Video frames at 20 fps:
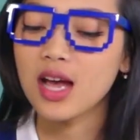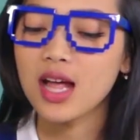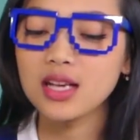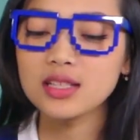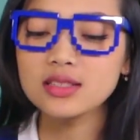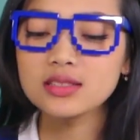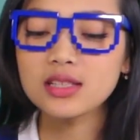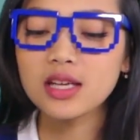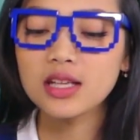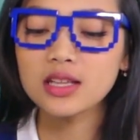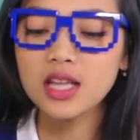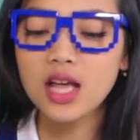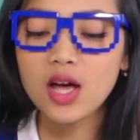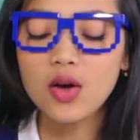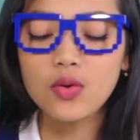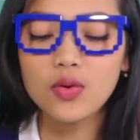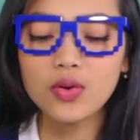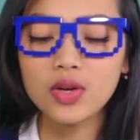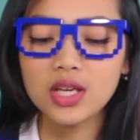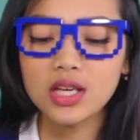Alis nggak
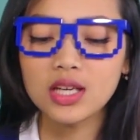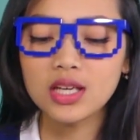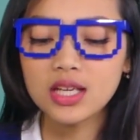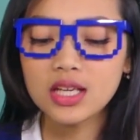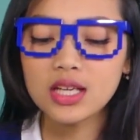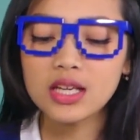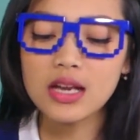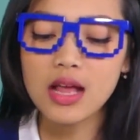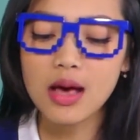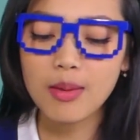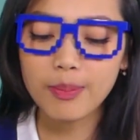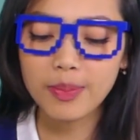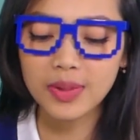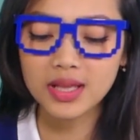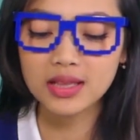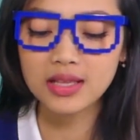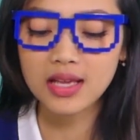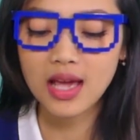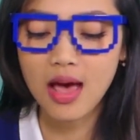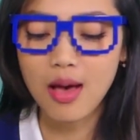tahu ini
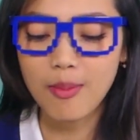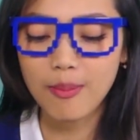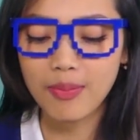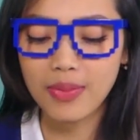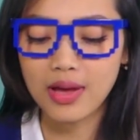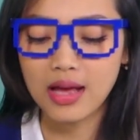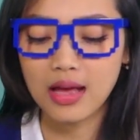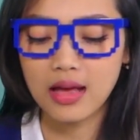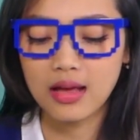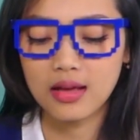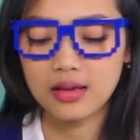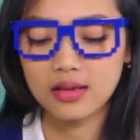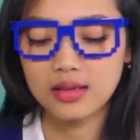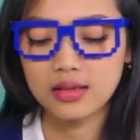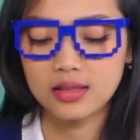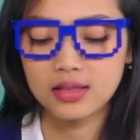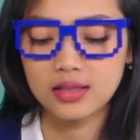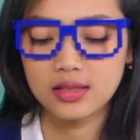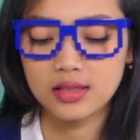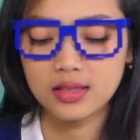dapatnya apa.
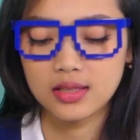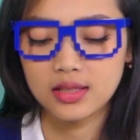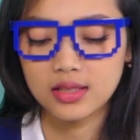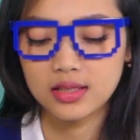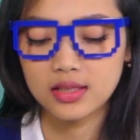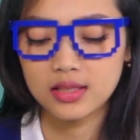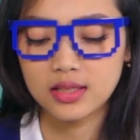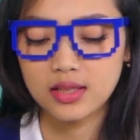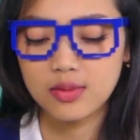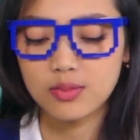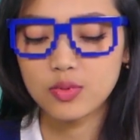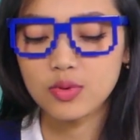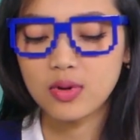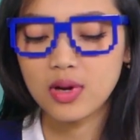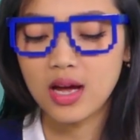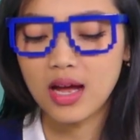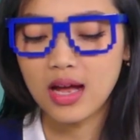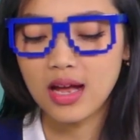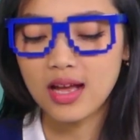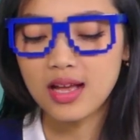Kita
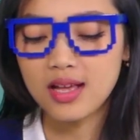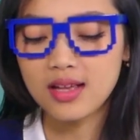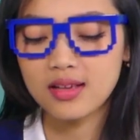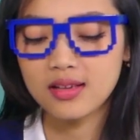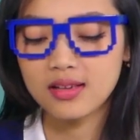buka,